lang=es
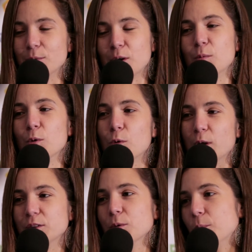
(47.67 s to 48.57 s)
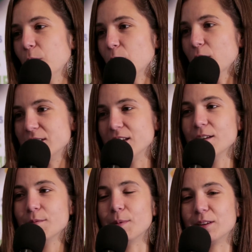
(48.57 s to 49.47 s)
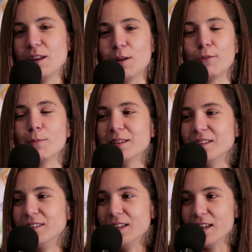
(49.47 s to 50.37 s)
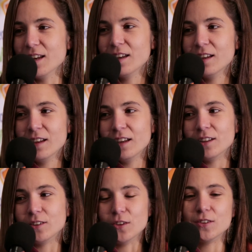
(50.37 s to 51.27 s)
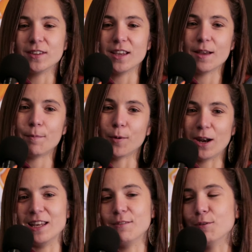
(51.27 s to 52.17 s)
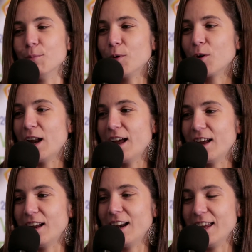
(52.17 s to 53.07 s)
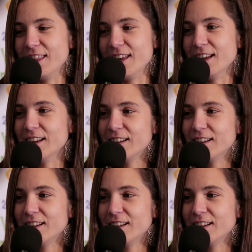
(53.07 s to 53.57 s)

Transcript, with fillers: pues como un cuento un poco así, me parecía una forma sencilla, entonces por ahí fue un poco la, la idea.